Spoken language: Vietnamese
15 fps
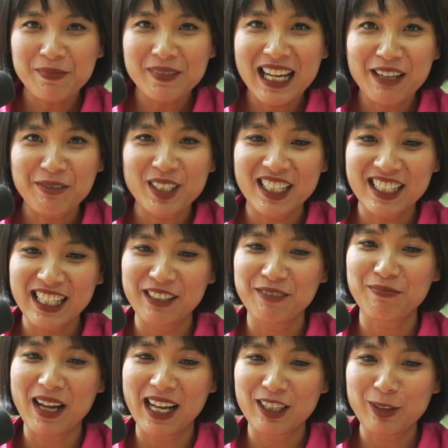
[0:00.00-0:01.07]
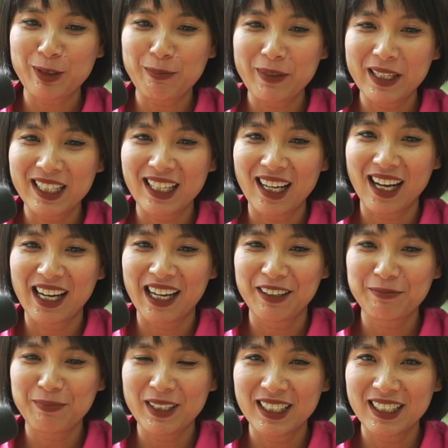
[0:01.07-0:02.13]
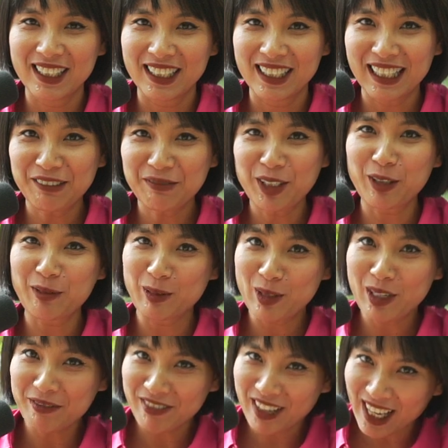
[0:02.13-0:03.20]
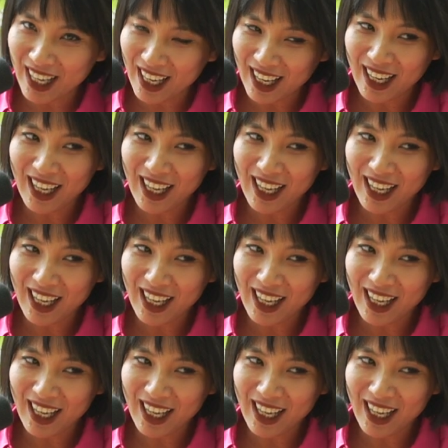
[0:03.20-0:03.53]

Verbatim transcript: Đây là một chương trình mà thì mình uh, à, mời khách mời của mình cà phê.